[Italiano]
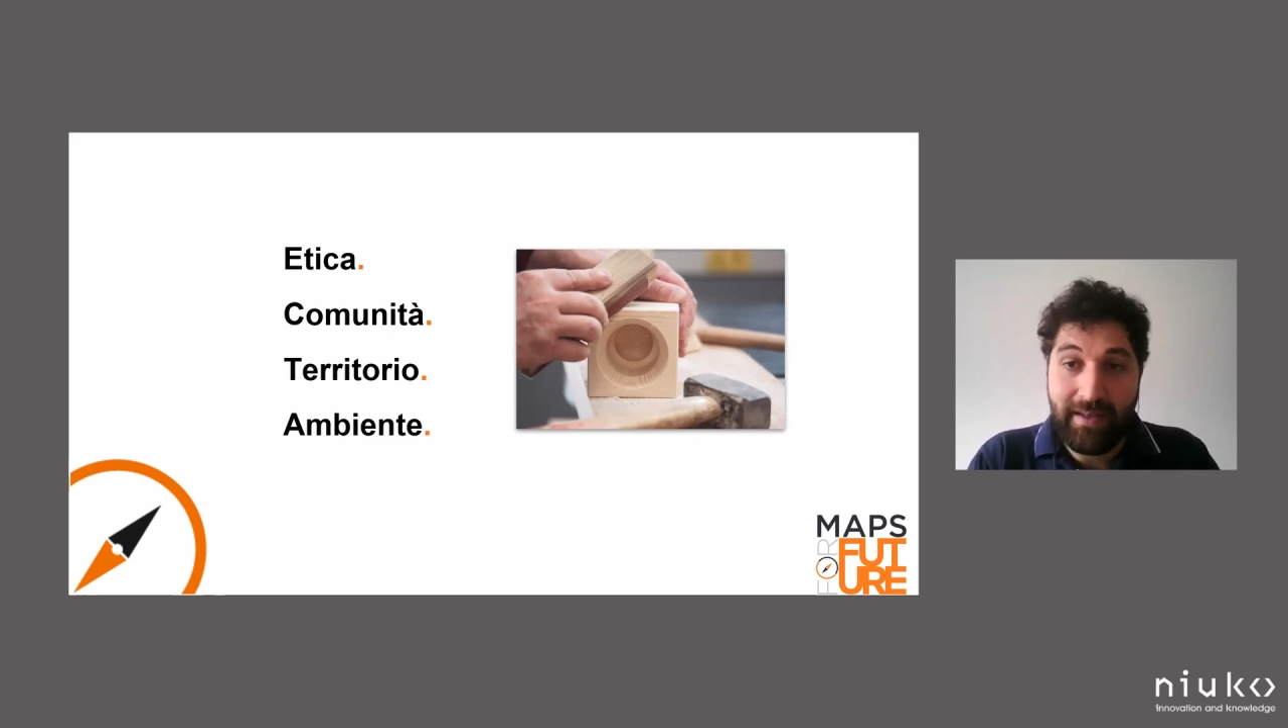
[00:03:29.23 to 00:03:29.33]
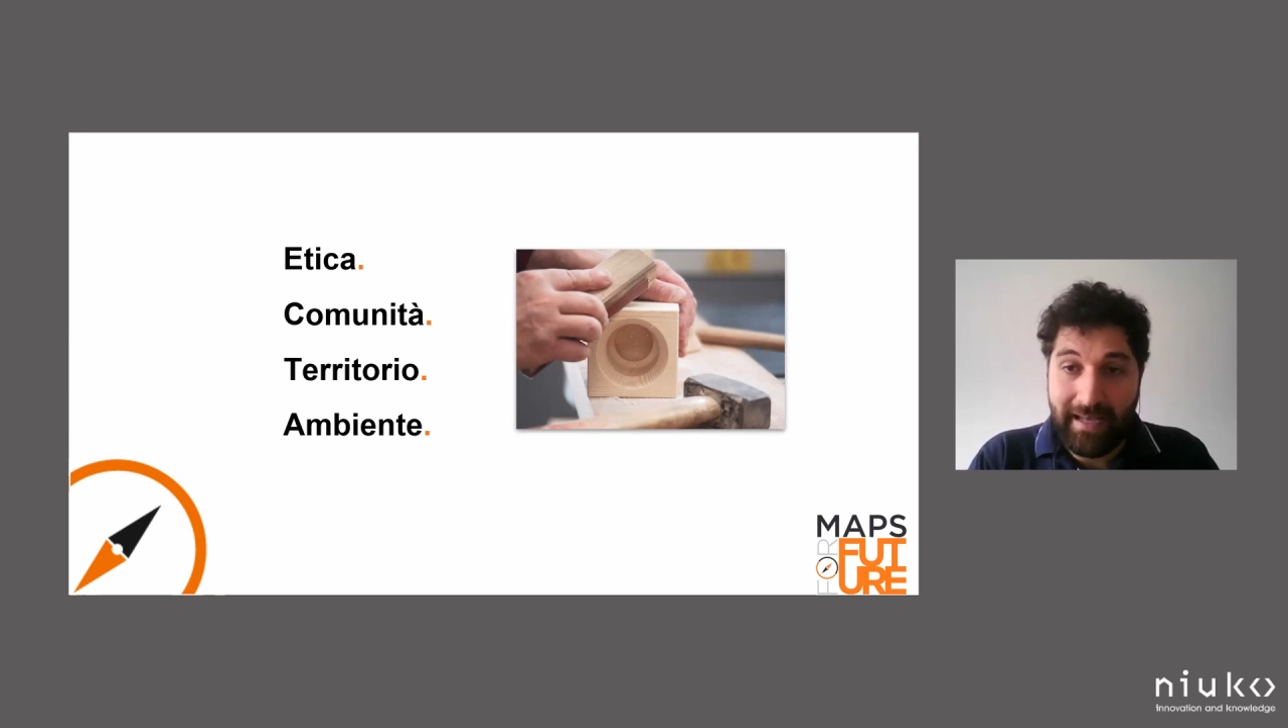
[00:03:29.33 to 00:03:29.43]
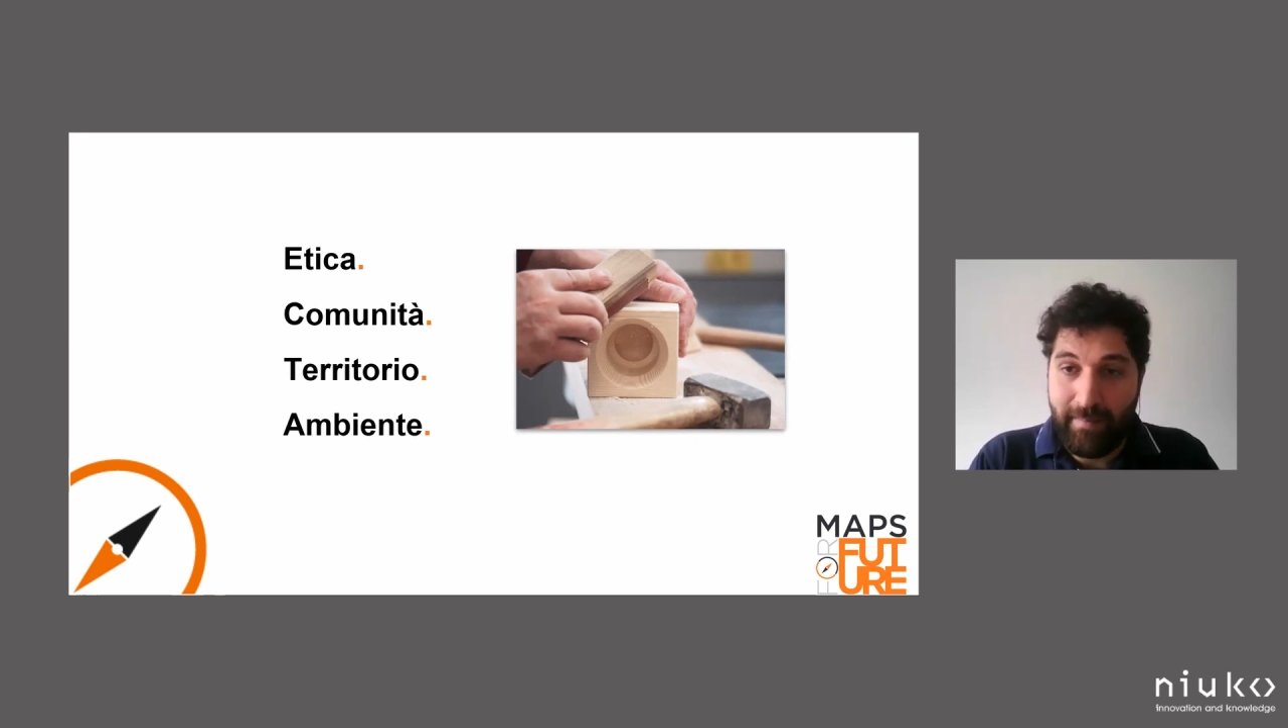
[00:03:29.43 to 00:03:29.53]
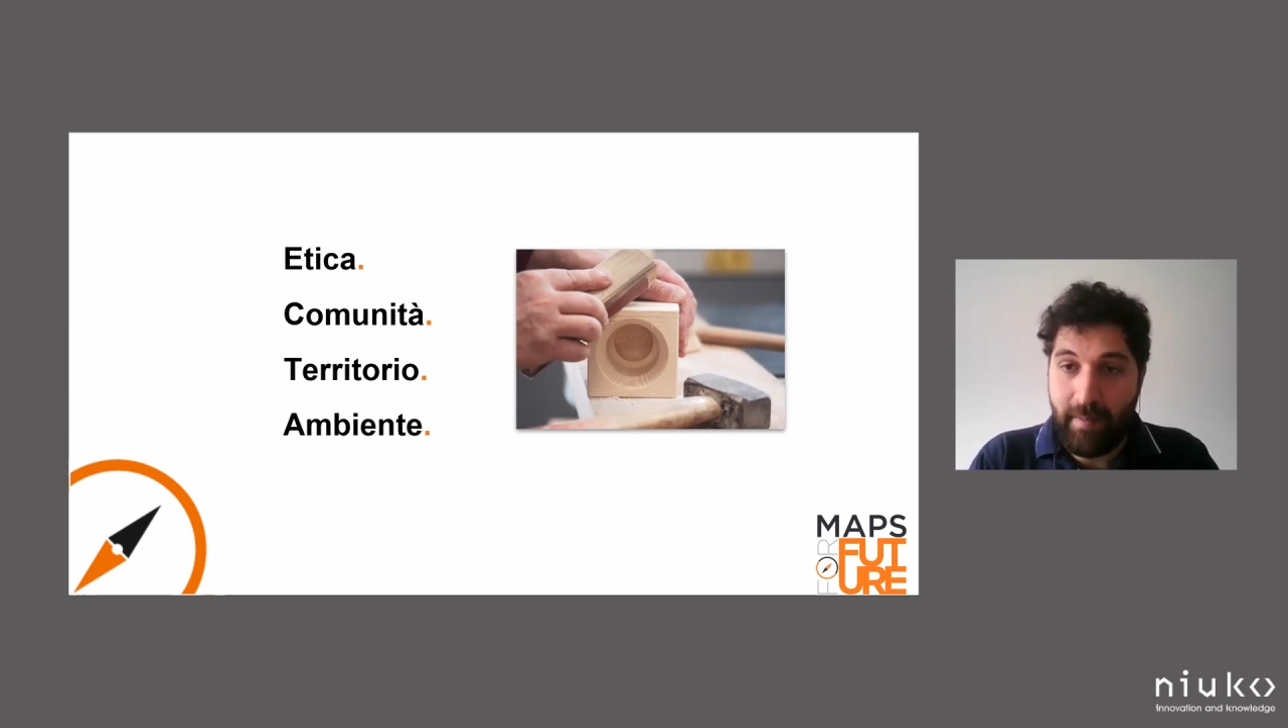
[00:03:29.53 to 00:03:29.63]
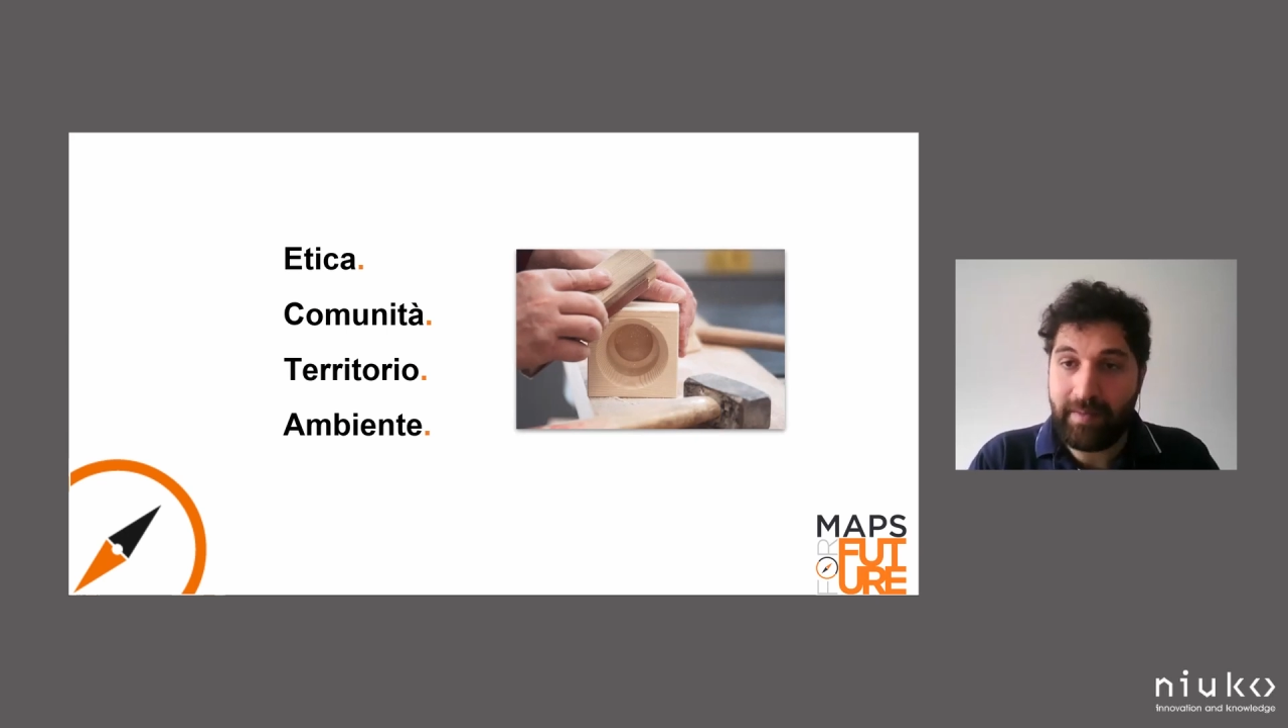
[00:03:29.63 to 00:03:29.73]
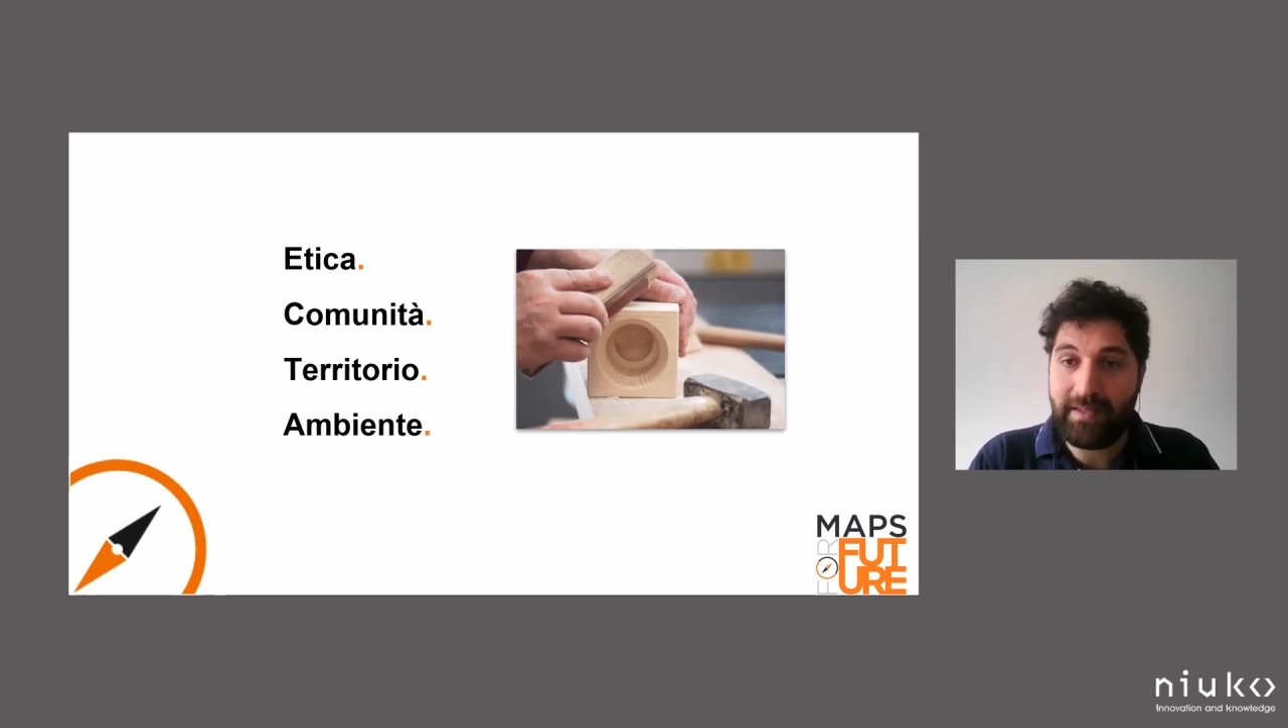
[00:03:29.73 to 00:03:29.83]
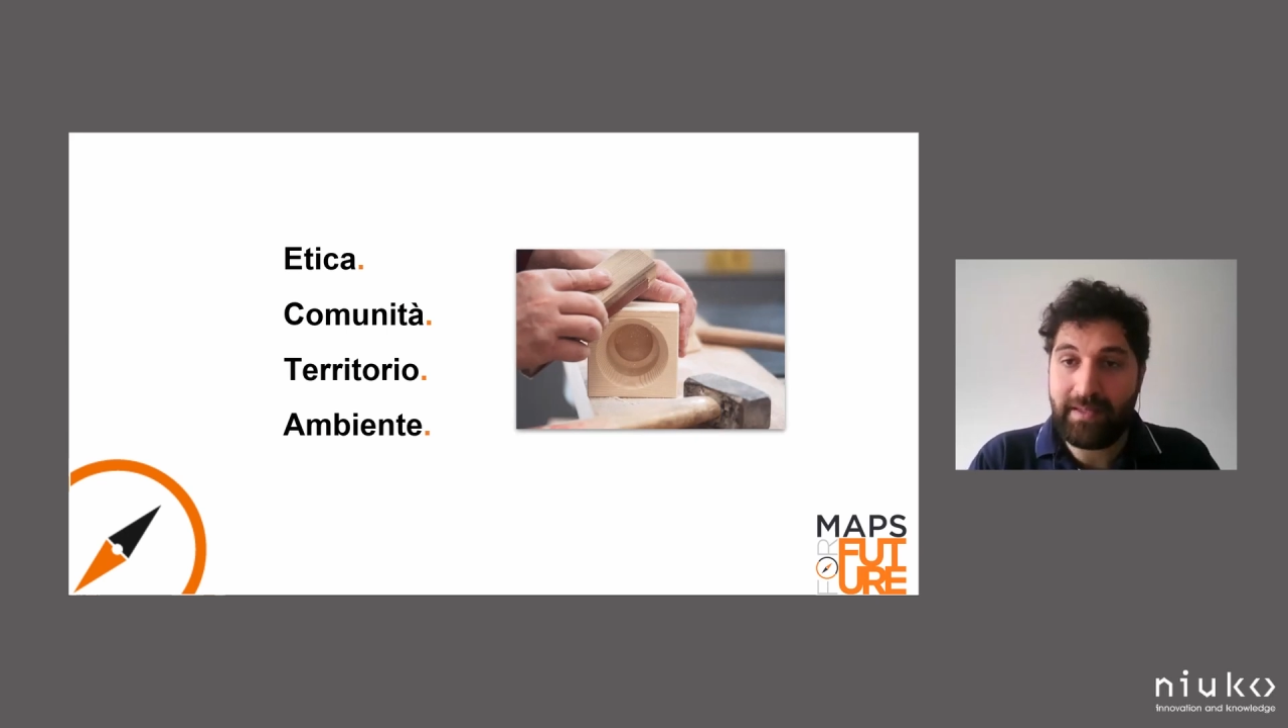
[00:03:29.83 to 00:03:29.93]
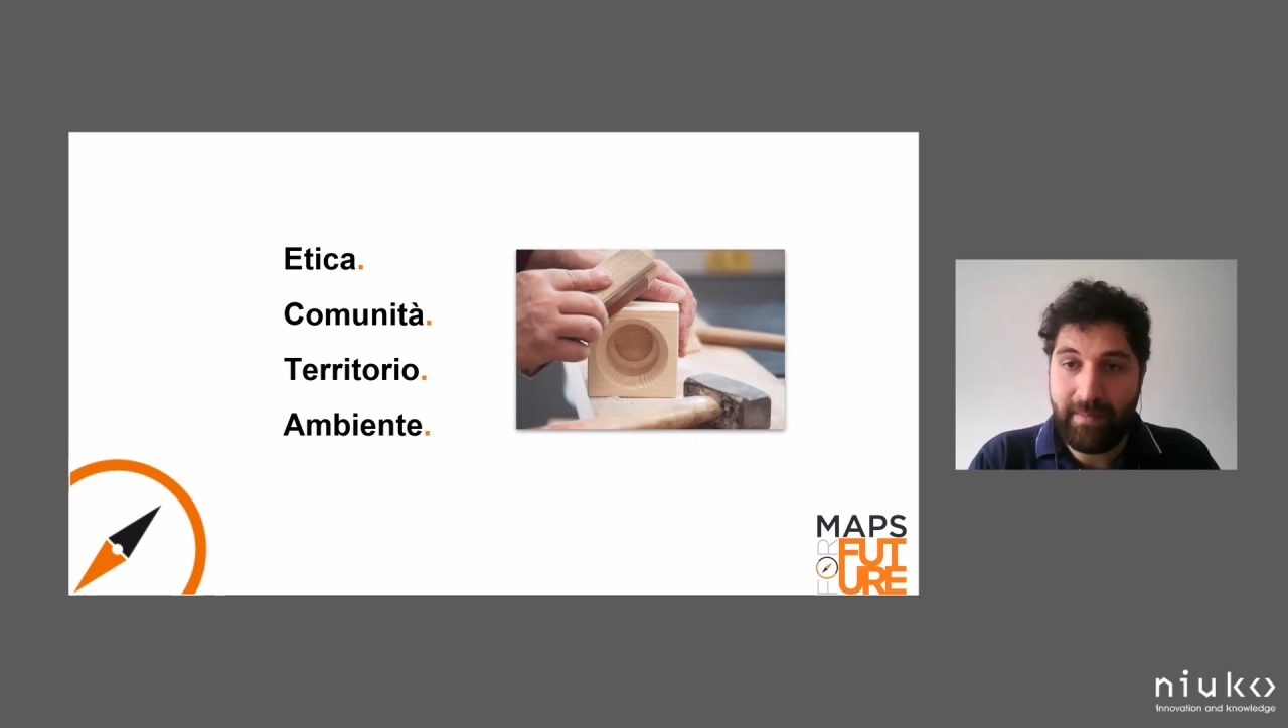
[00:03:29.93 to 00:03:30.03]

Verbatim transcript: ai cambiamenti